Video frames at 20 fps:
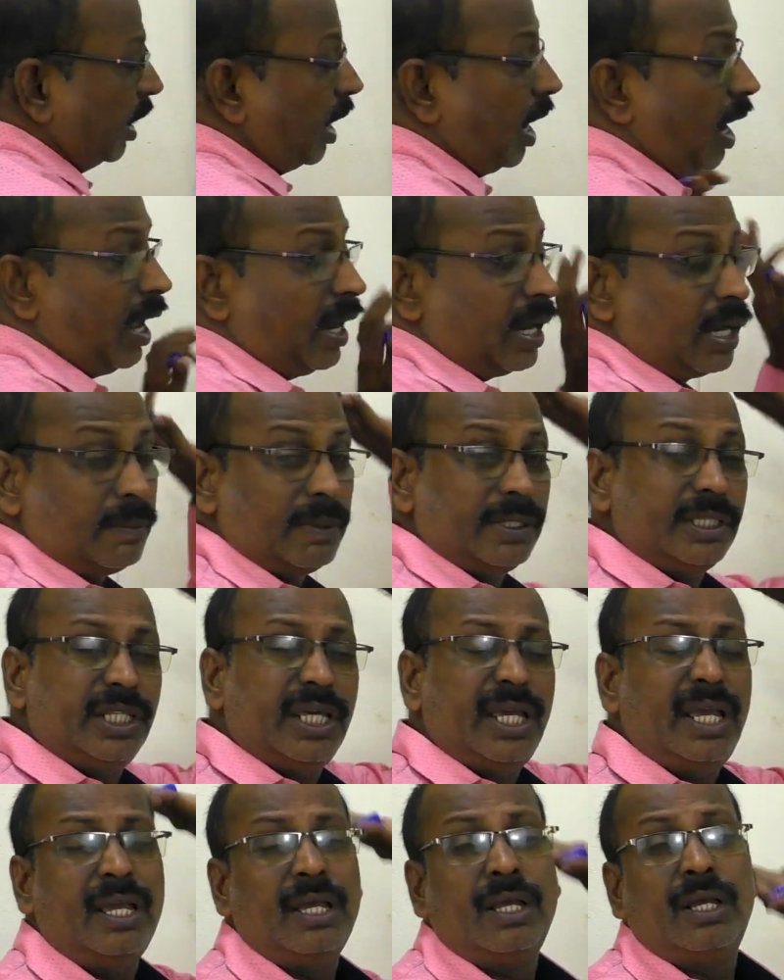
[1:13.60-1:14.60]
காரணம்
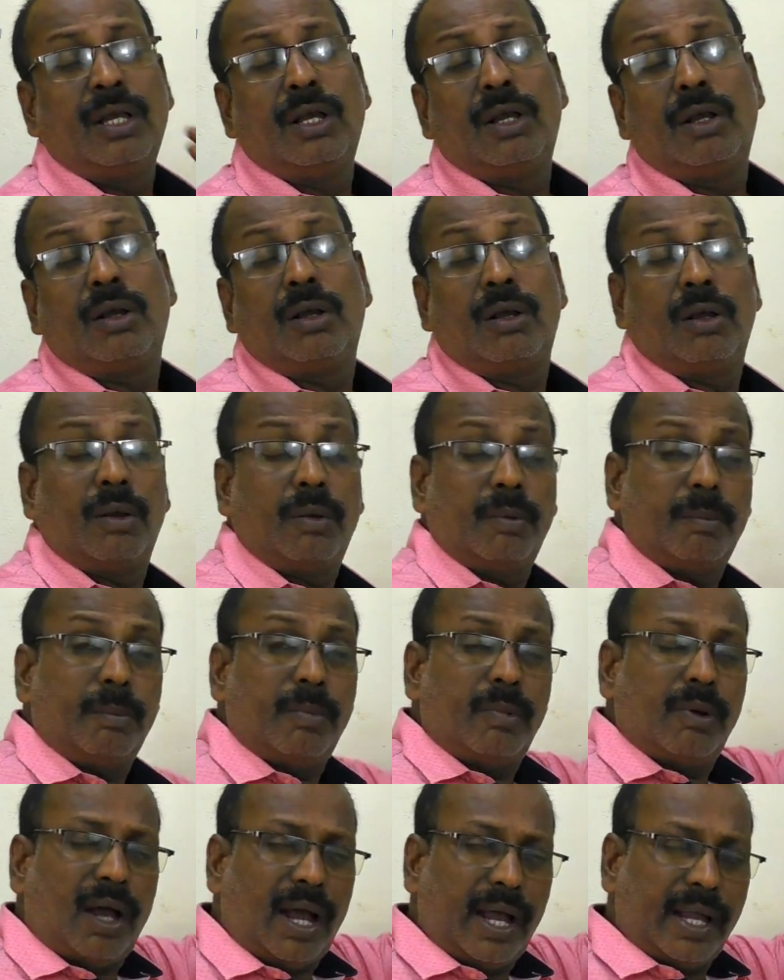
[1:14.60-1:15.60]
வந்து
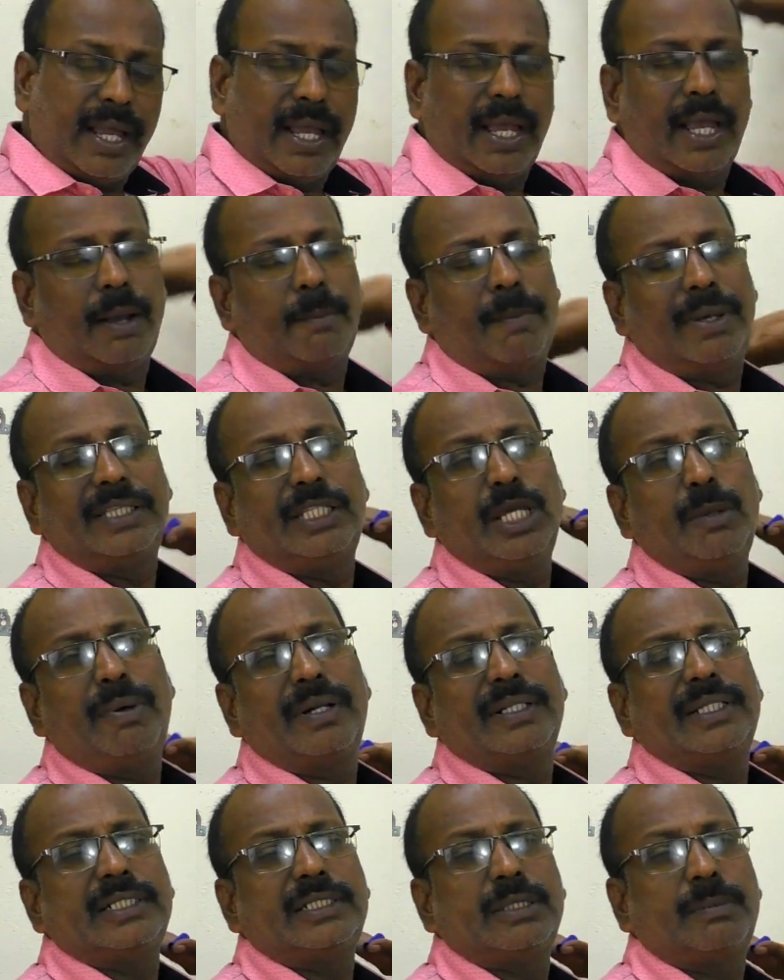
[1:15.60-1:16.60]
அங்கே மத்திய
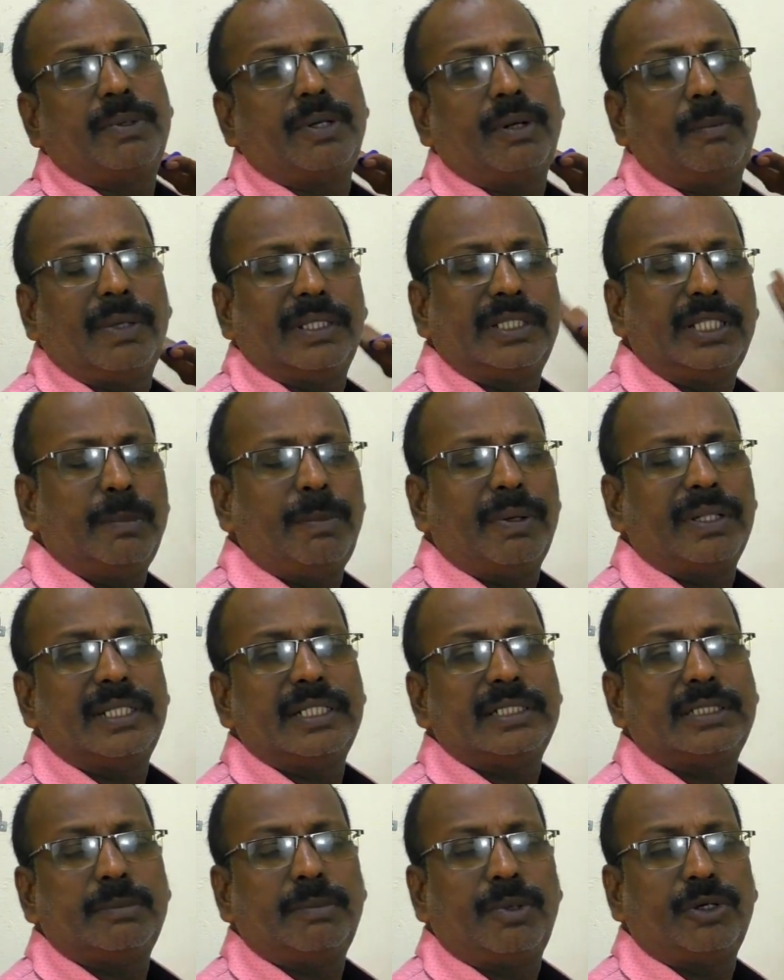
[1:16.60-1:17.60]
பிரதேச போ மத்திய
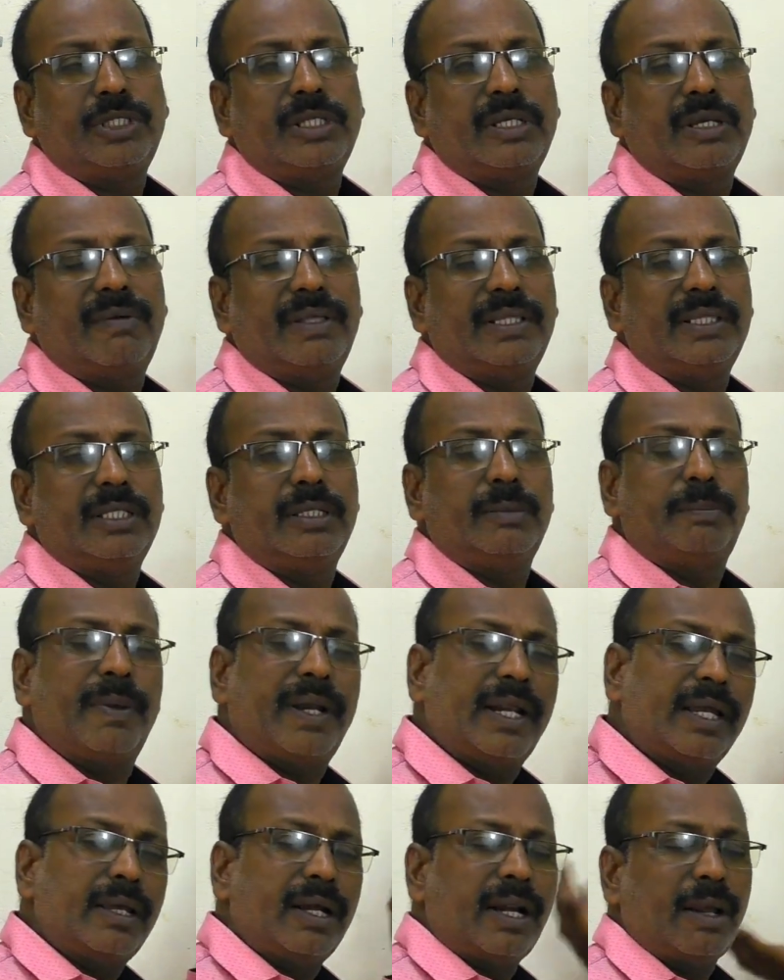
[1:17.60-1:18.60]
பிரதேசம் பகுதிக்கு வந்து
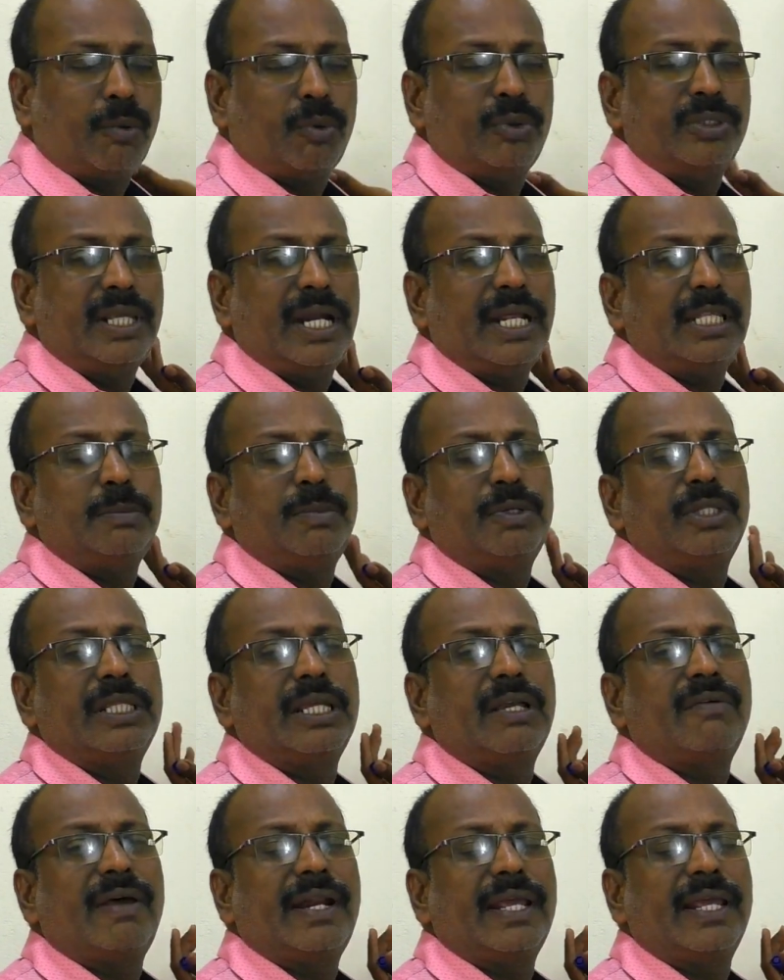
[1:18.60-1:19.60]
பிறகு குஜராத்
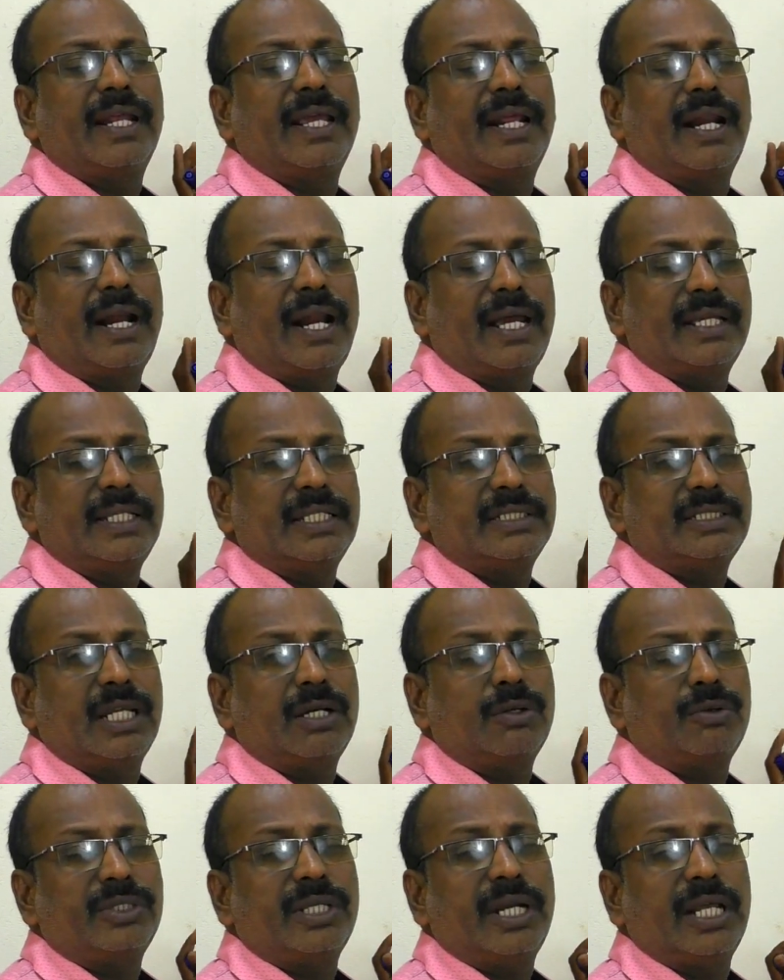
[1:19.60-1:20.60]
பகுதிக்கு வர இருக்கிற
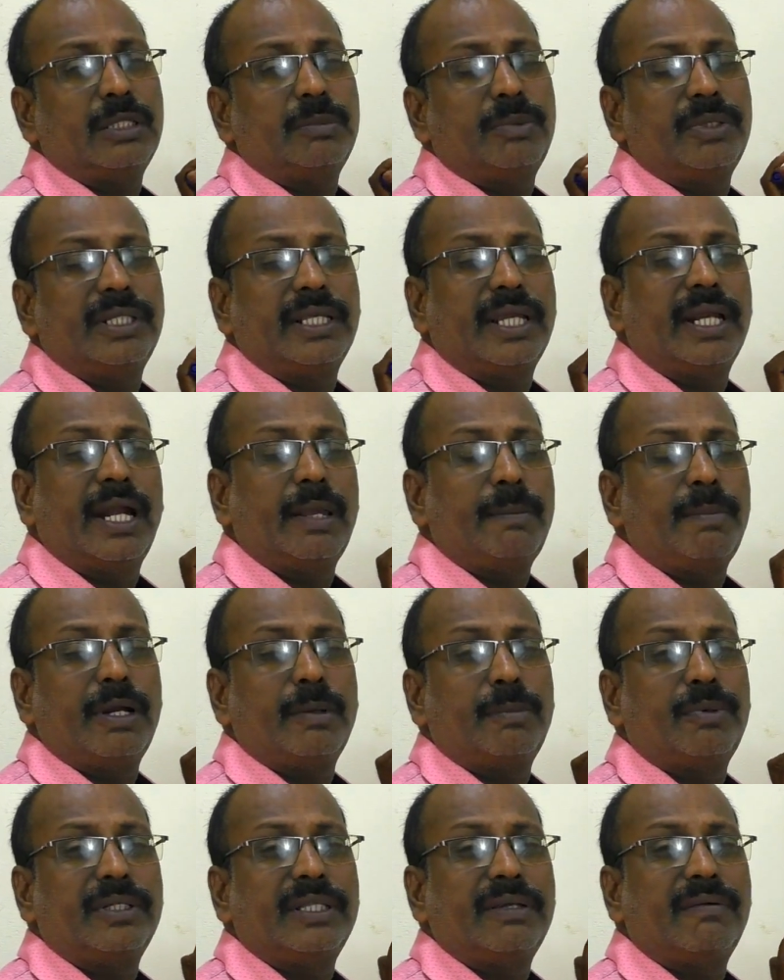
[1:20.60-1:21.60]
ராஜஸ்தான் குஜராத் பகுதிக்கு
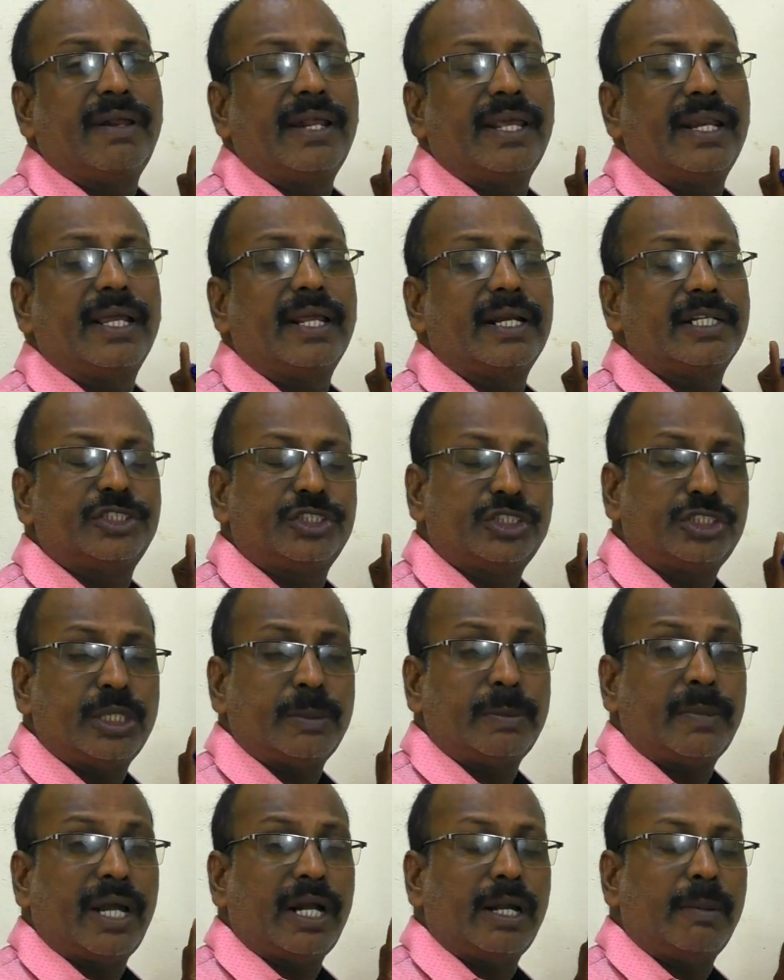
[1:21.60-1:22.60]
இடைப்பட்ட பகுதிக்கு வர இருக்கிற
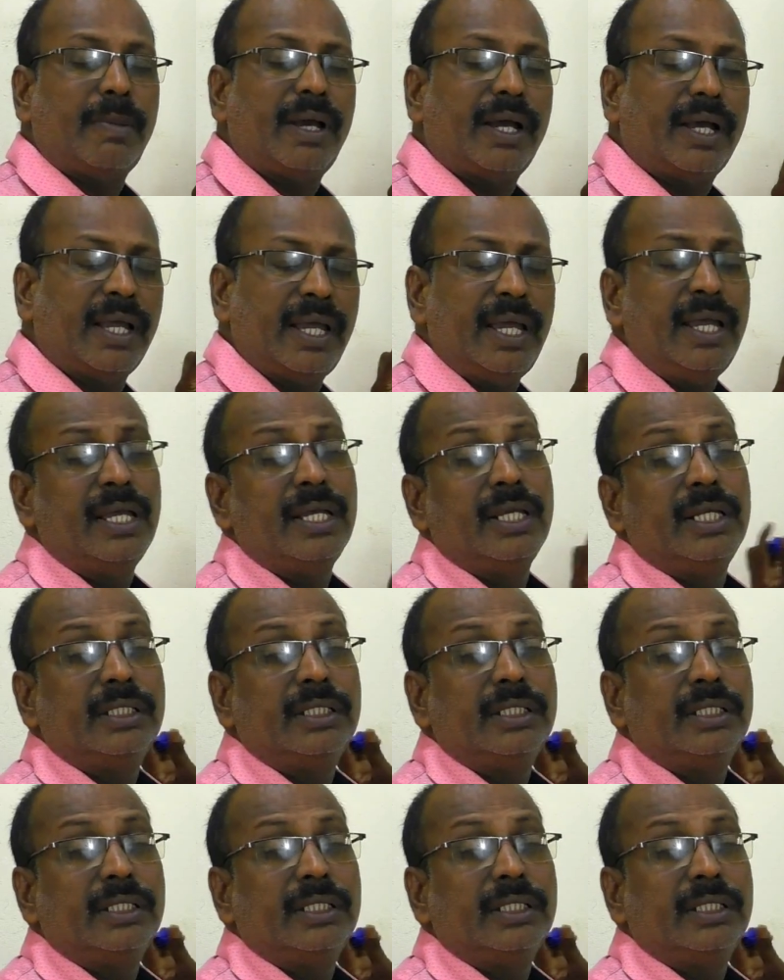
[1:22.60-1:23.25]
சிஸ்டம் காரணமாக